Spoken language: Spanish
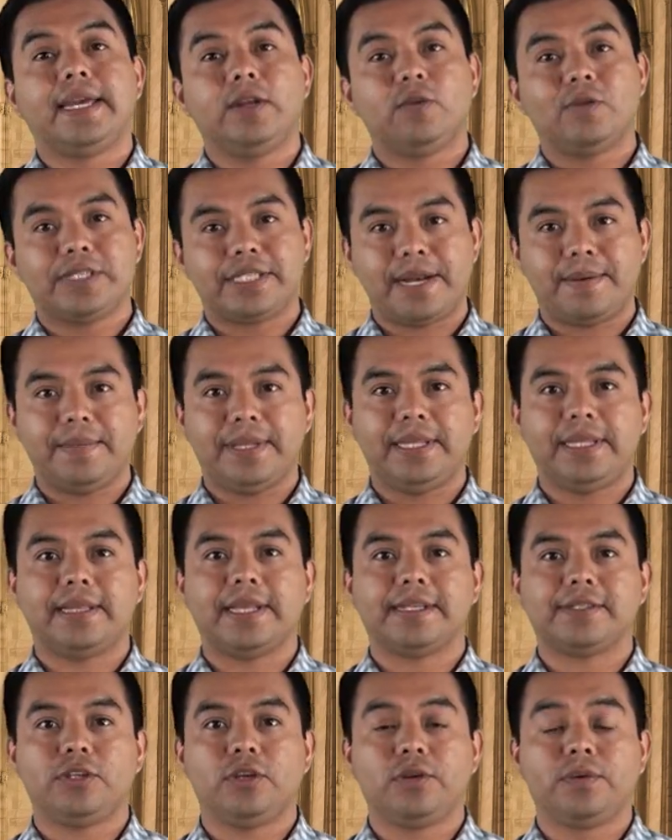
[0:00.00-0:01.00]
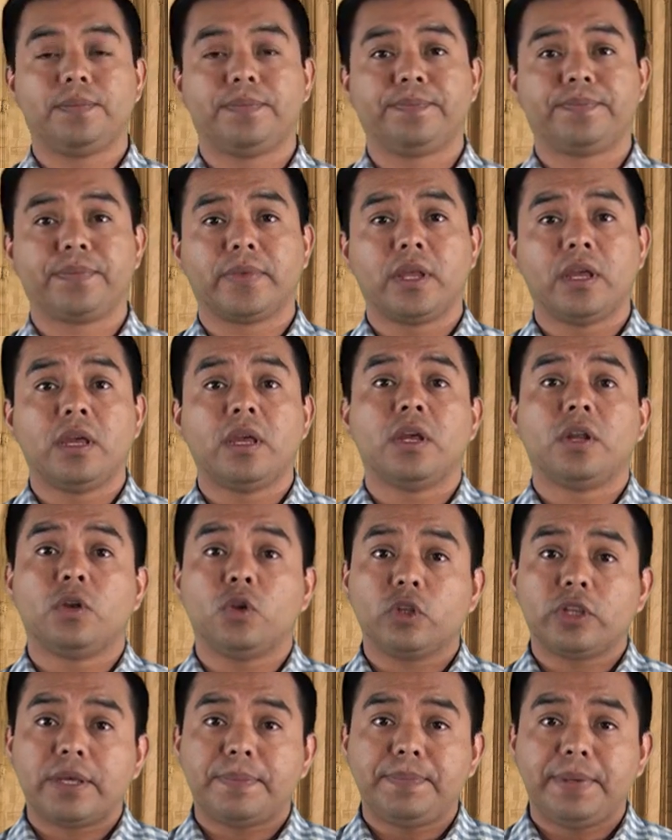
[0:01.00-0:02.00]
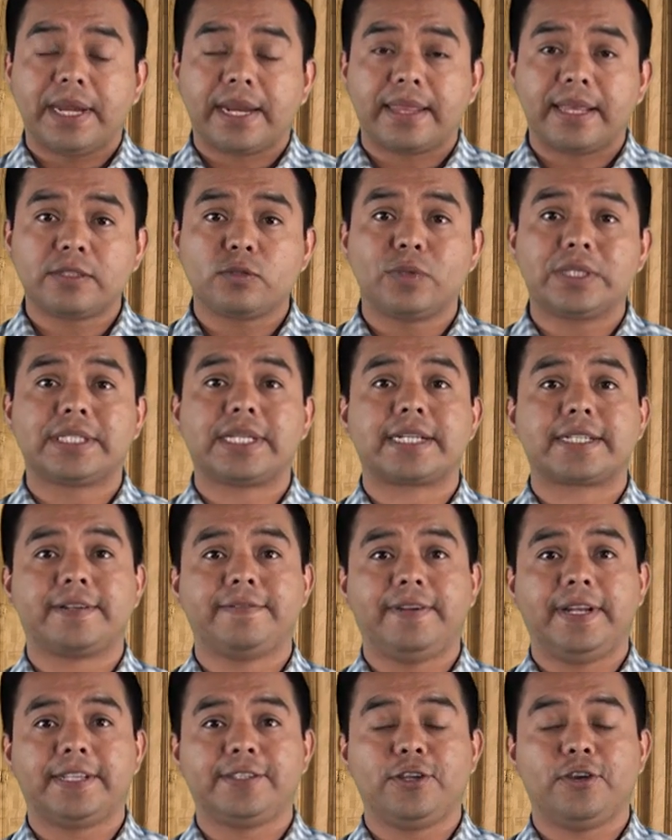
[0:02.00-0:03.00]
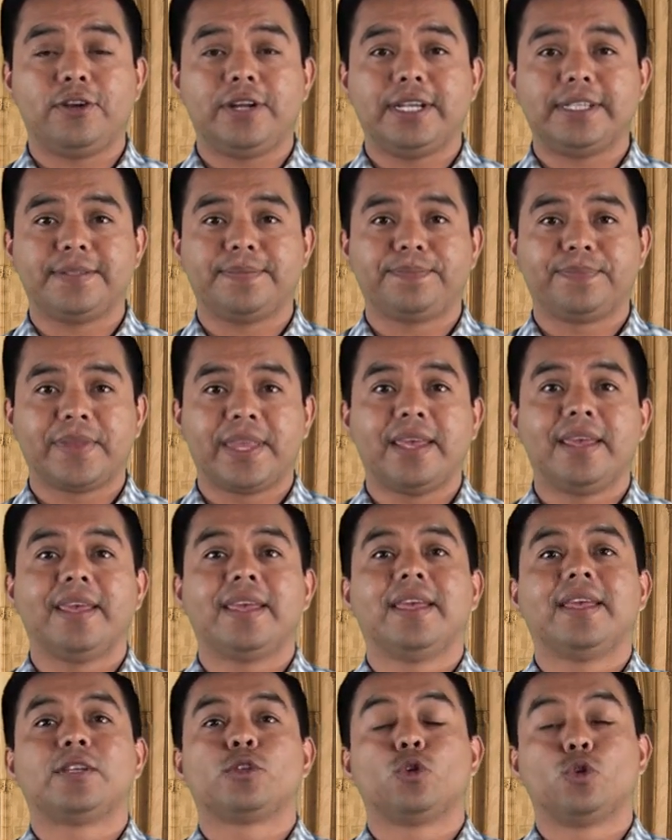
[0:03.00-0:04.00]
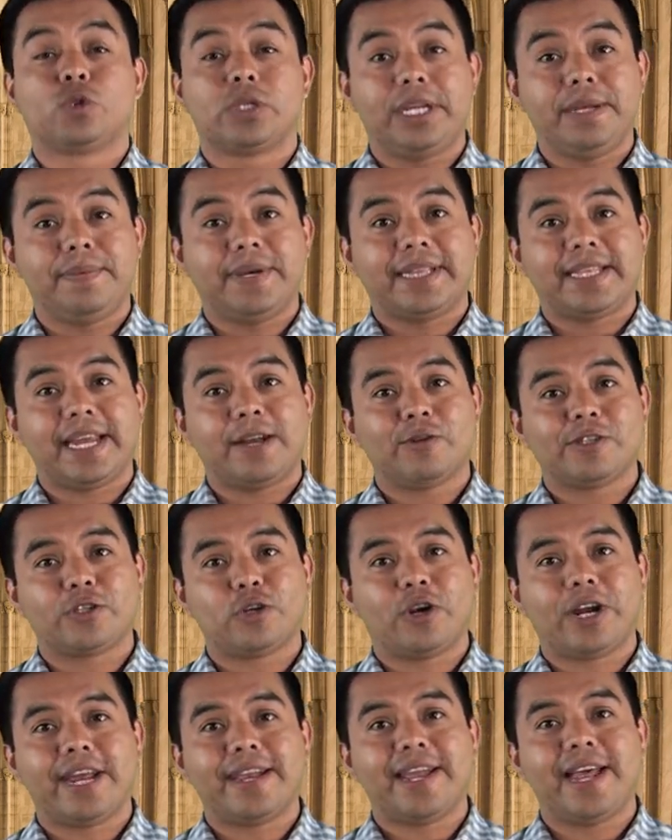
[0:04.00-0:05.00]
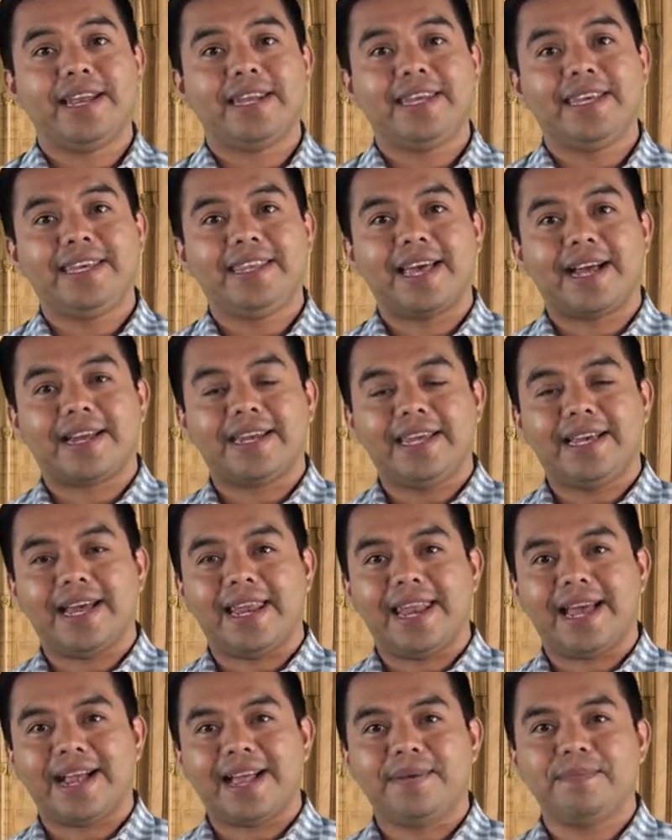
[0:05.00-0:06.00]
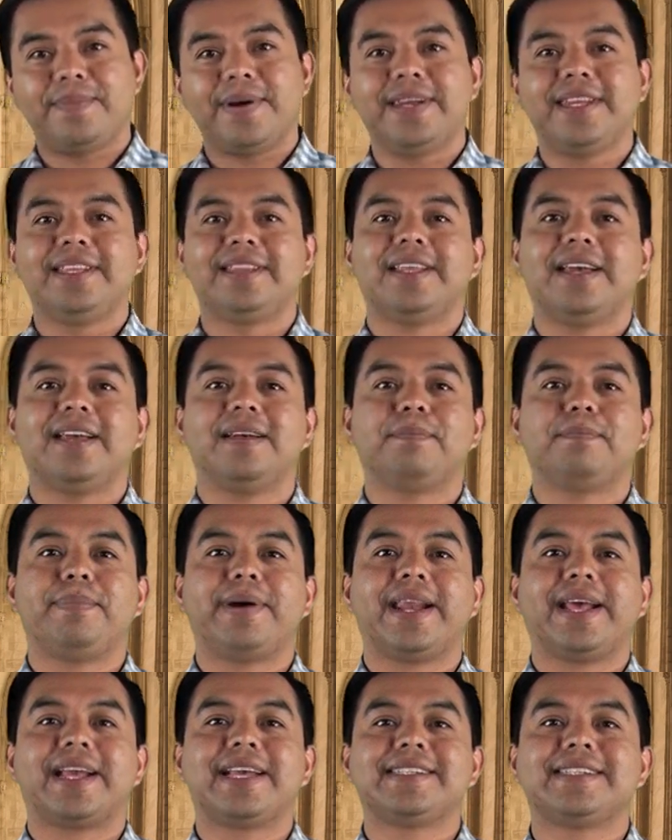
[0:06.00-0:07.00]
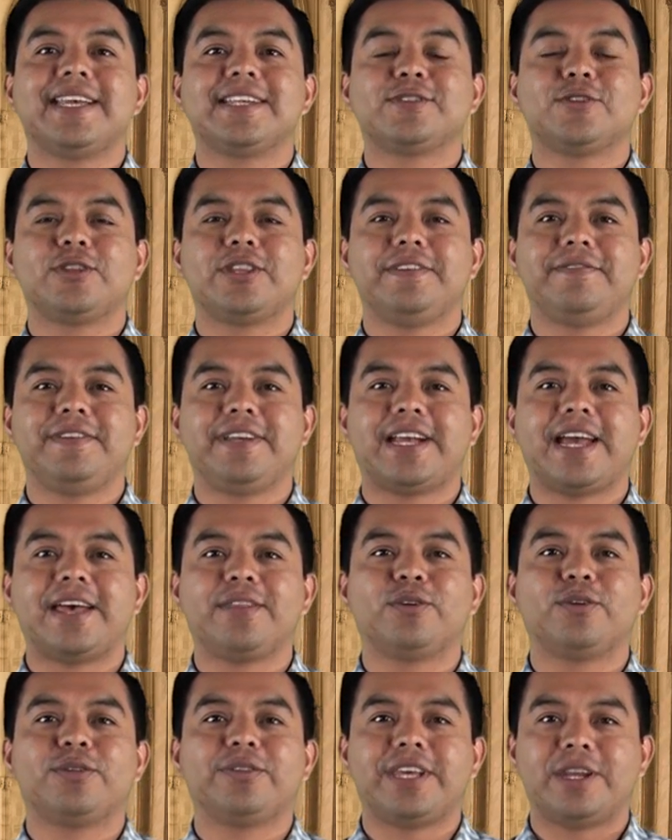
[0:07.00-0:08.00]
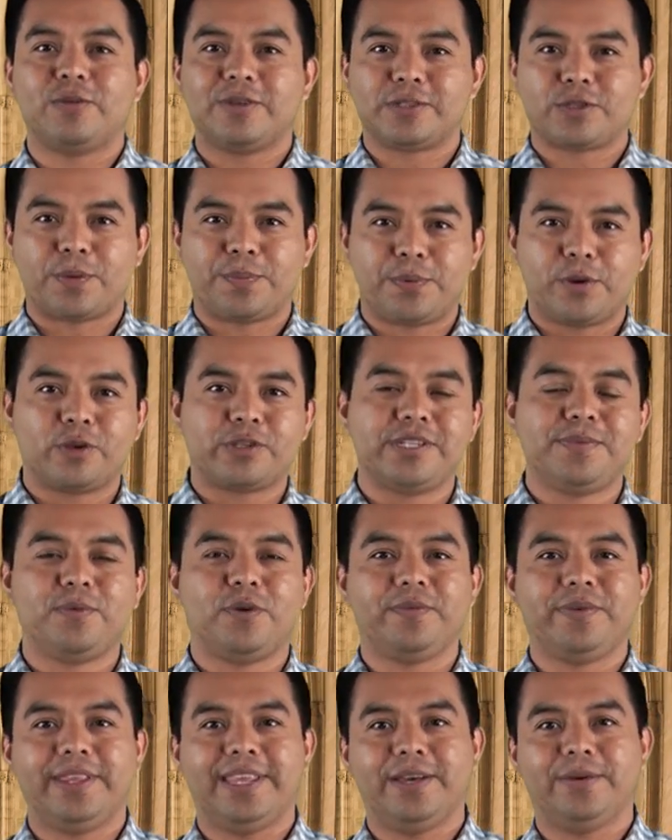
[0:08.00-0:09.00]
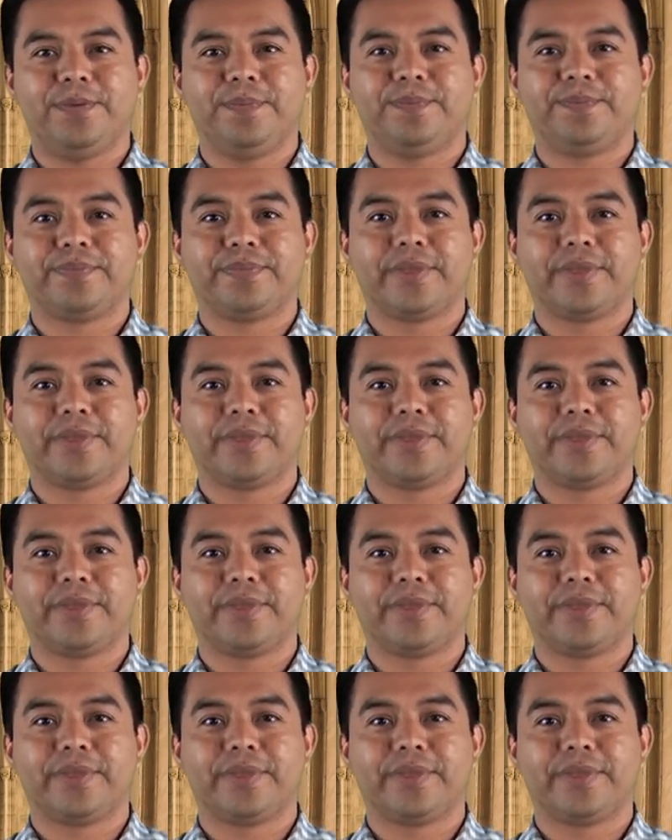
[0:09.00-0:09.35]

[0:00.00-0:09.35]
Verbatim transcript: aquí nuestra meditación. No te pierdas nuestras reflexiones. Suscríbete a nuestro canal y da clic a la campanita para que seas notificado de nuestro próximo video.